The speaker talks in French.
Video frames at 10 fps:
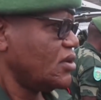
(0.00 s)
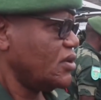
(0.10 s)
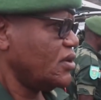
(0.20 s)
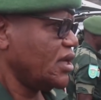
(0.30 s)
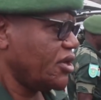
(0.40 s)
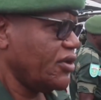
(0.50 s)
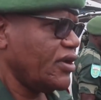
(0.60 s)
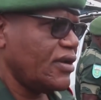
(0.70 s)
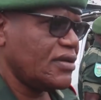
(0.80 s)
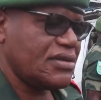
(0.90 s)
euh,
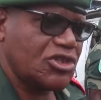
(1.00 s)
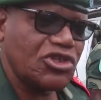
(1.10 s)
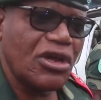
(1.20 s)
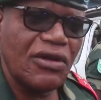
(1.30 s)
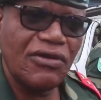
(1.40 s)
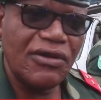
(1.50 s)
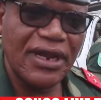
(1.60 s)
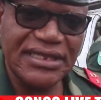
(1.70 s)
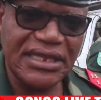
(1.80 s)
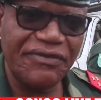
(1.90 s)
que seuls
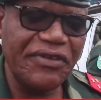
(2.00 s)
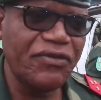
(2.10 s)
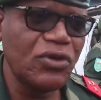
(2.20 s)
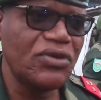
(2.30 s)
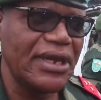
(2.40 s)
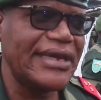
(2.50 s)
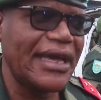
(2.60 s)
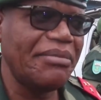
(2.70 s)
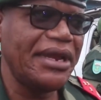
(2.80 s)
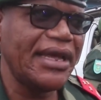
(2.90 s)
les scientifiques vont nous
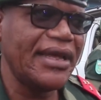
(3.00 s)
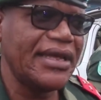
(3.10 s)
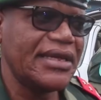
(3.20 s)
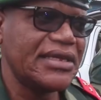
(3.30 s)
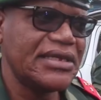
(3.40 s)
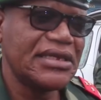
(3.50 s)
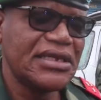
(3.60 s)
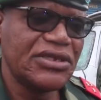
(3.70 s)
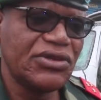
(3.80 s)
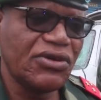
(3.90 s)
déterminer
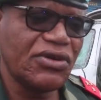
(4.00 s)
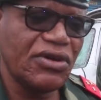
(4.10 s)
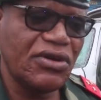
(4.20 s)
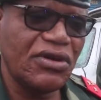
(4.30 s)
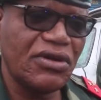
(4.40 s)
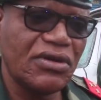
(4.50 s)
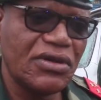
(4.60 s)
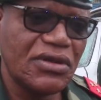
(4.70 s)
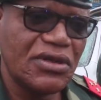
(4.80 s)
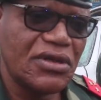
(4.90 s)
donc, euh,
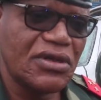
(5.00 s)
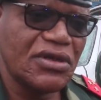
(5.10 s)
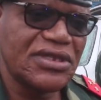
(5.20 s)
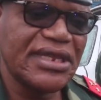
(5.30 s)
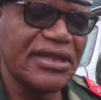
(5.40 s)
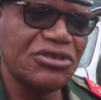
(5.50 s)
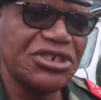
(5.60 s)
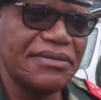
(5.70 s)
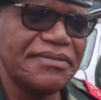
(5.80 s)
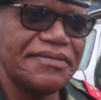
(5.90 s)
euh, cet
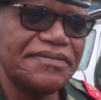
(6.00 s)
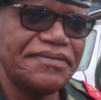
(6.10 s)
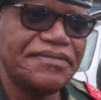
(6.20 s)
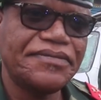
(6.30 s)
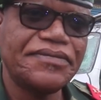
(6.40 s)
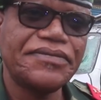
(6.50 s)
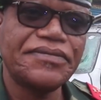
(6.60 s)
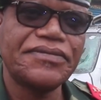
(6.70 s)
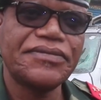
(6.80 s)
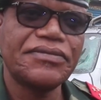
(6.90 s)
engin. Quel est le
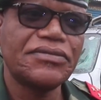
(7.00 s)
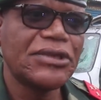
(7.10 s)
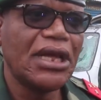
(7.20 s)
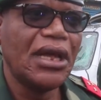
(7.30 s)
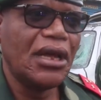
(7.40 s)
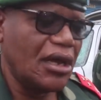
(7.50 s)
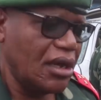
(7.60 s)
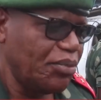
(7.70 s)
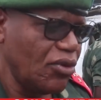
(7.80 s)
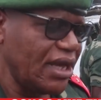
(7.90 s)
bilan
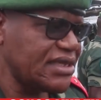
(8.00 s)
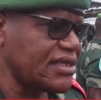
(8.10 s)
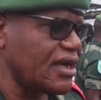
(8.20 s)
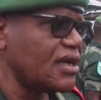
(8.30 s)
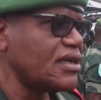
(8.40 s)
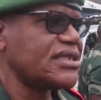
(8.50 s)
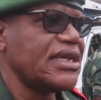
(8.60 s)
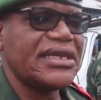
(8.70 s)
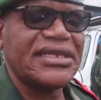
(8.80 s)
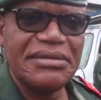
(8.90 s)
Pour l'instant,
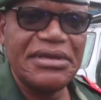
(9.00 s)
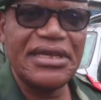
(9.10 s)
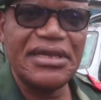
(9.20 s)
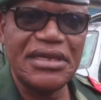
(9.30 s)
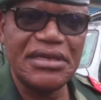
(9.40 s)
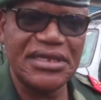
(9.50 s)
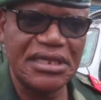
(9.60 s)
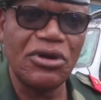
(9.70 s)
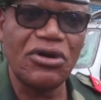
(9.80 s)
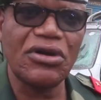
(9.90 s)
c'est
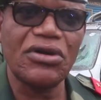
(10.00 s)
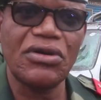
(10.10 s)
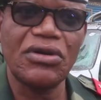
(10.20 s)
6 morts